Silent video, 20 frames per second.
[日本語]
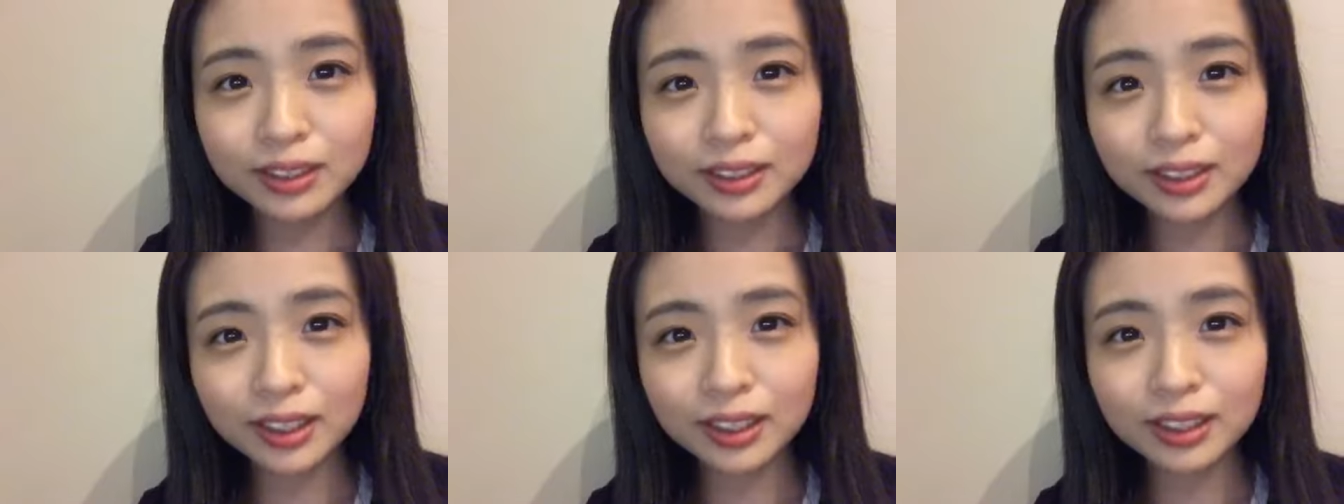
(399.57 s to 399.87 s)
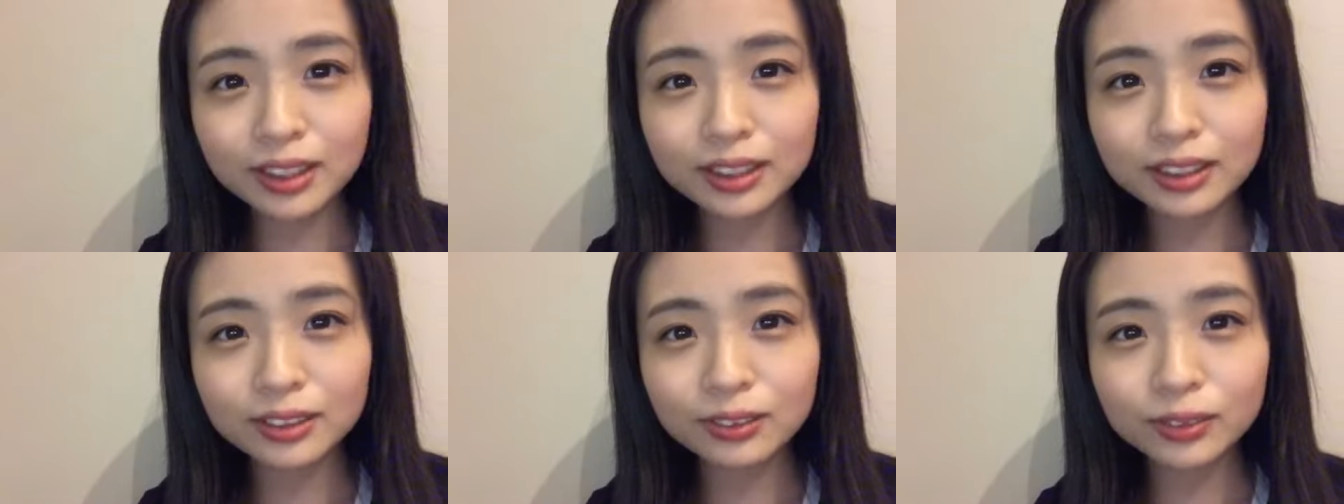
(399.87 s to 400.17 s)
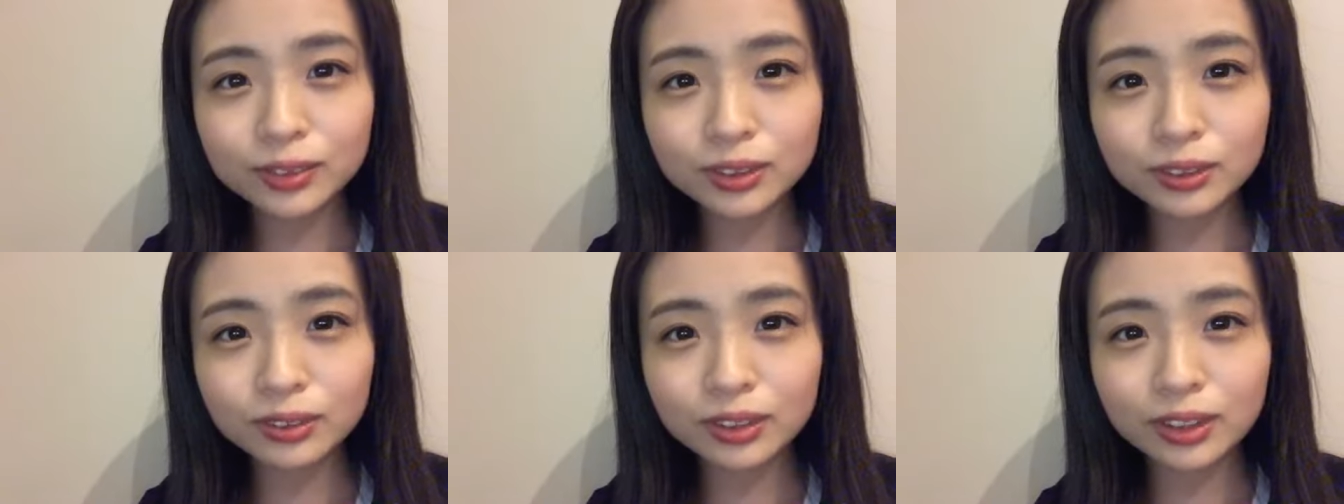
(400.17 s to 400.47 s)
大会
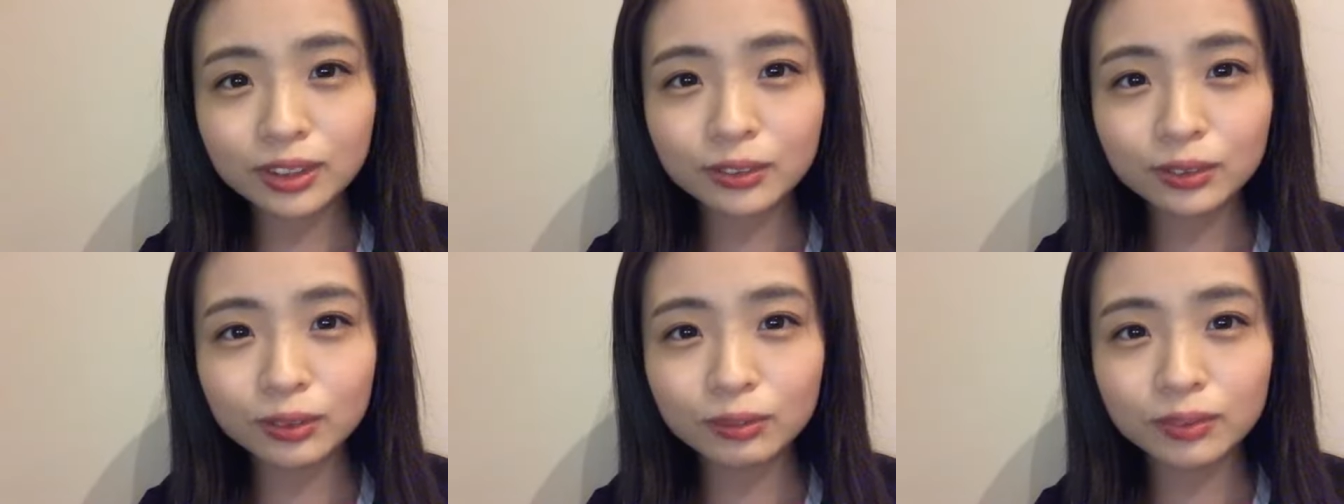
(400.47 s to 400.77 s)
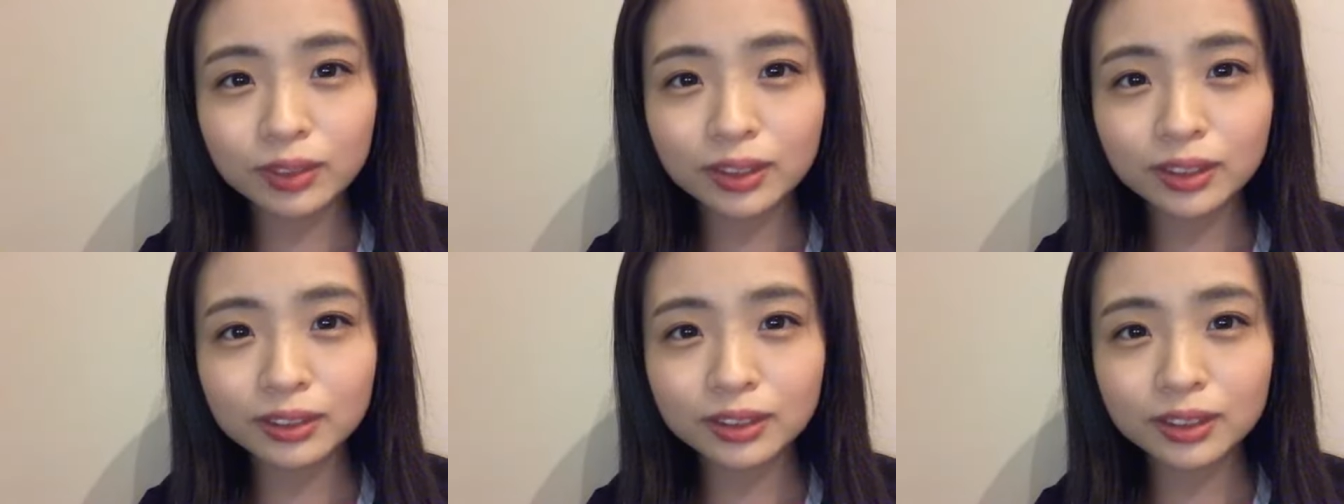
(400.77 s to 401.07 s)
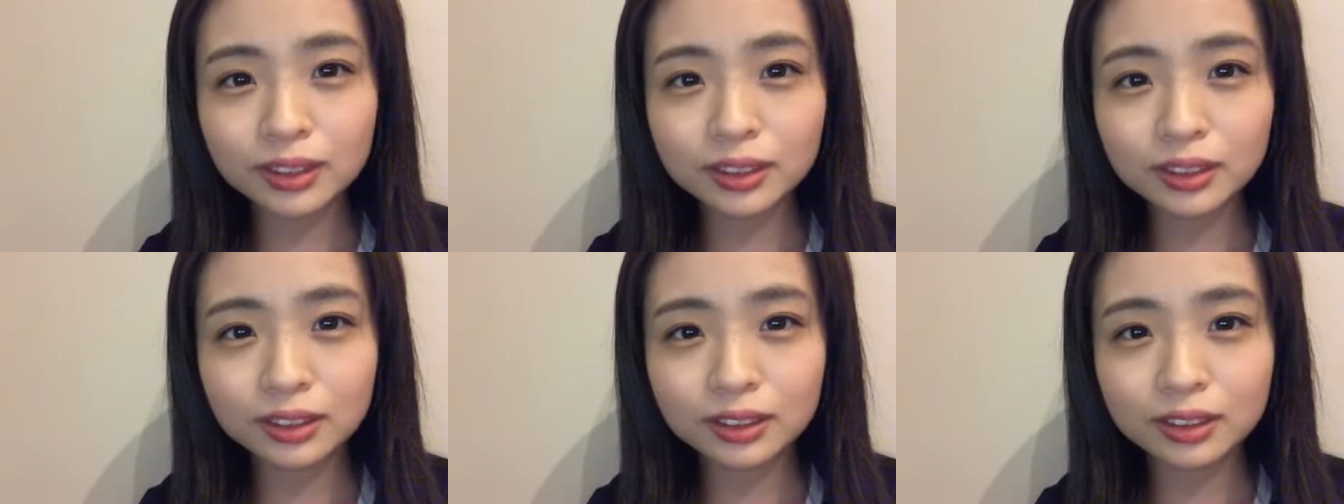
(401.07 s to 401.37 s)
ローソンの角を曲がっ
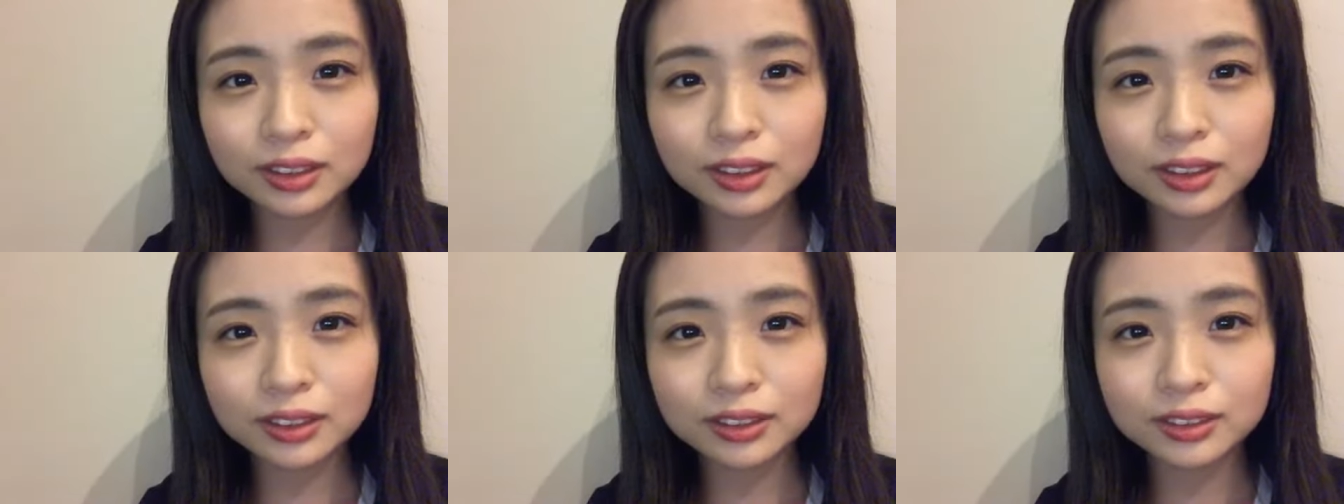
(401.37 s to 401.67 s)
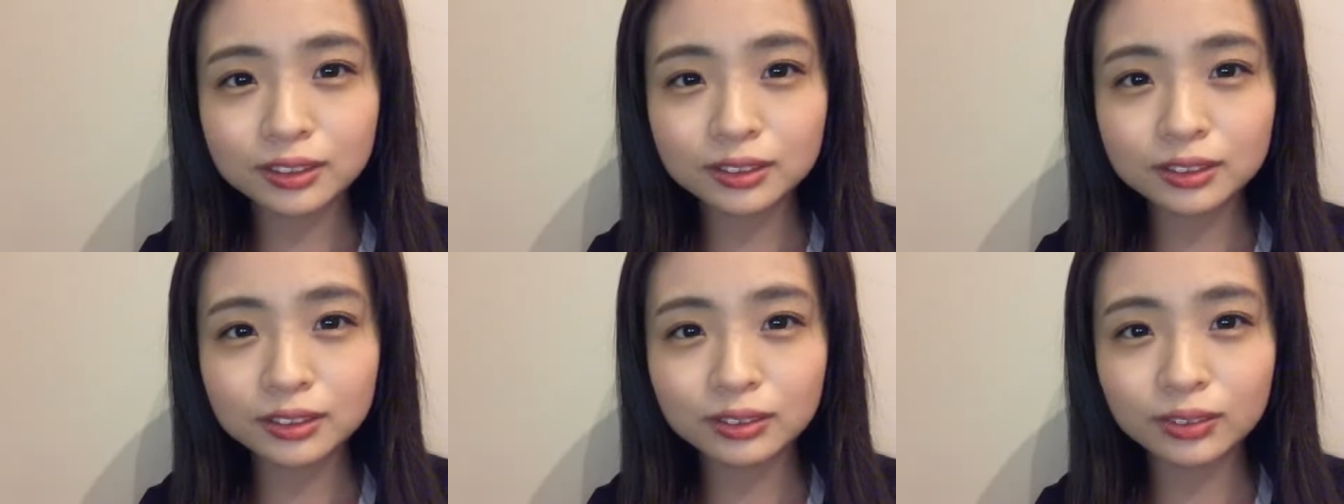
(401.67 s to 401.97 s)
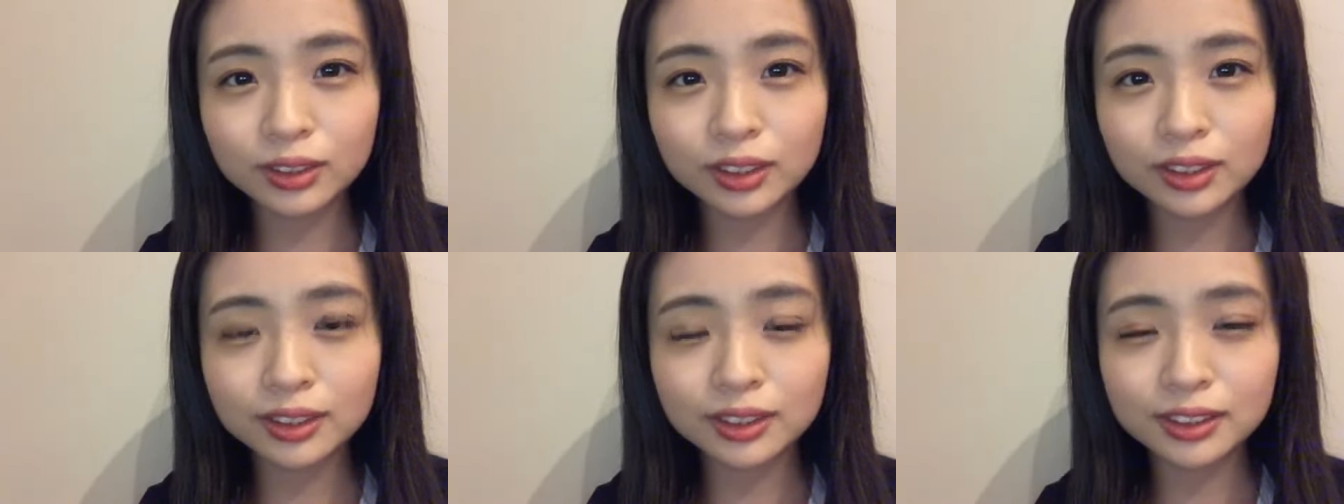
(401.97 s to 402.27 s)
てからすぐに
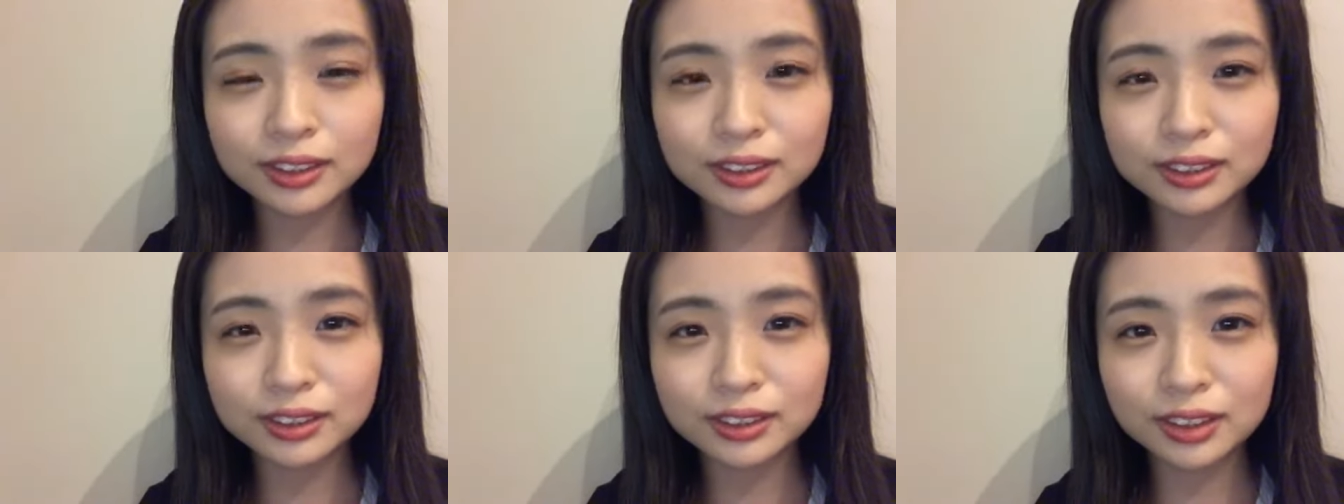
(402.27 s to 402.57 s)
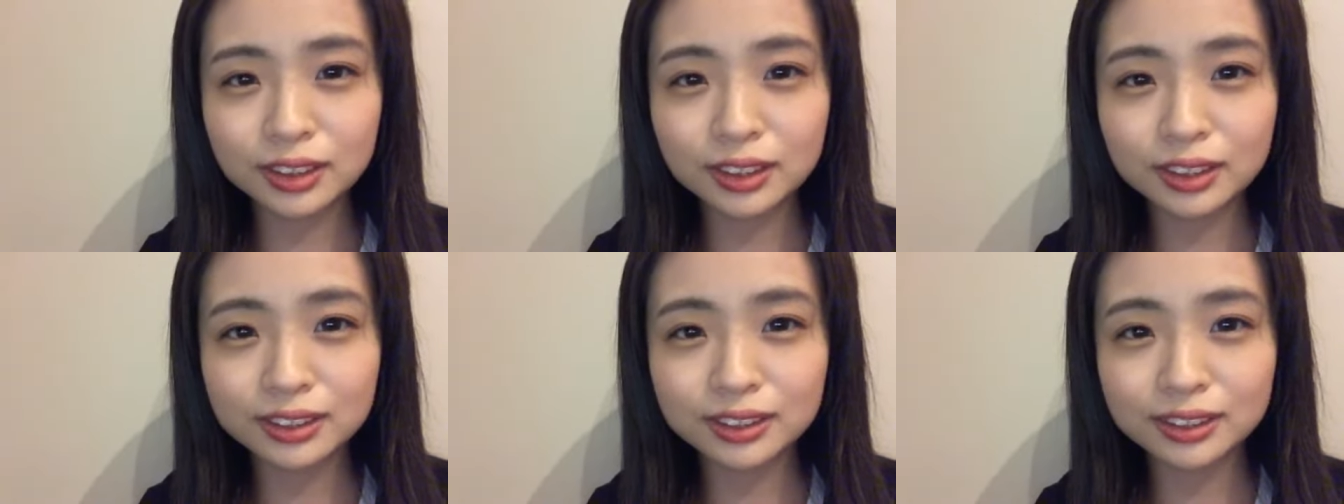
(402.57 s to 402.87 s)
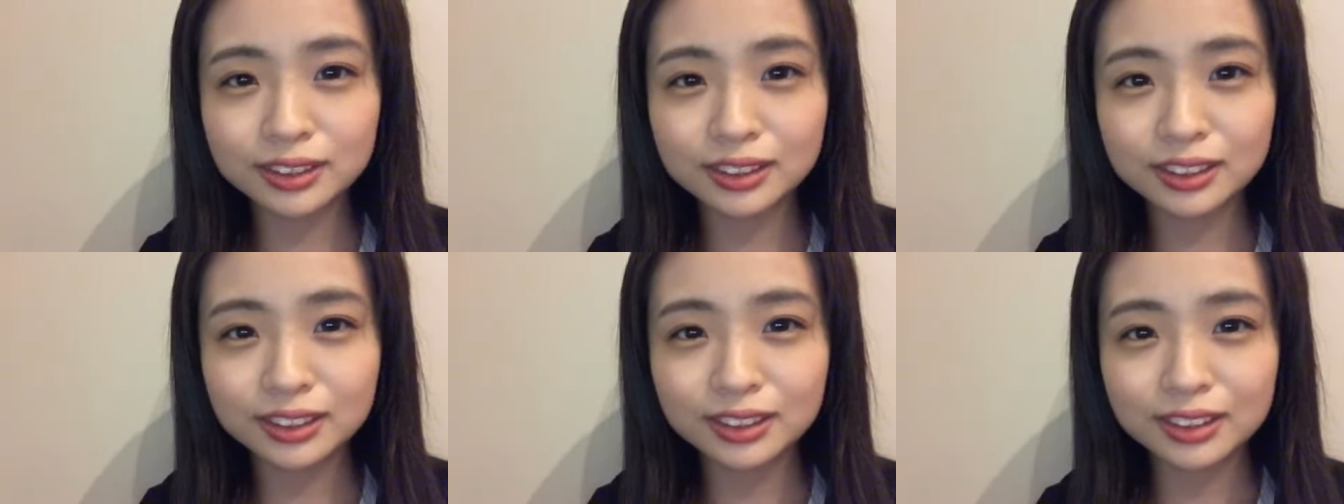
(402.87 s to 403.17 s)
俺に気づいたらしい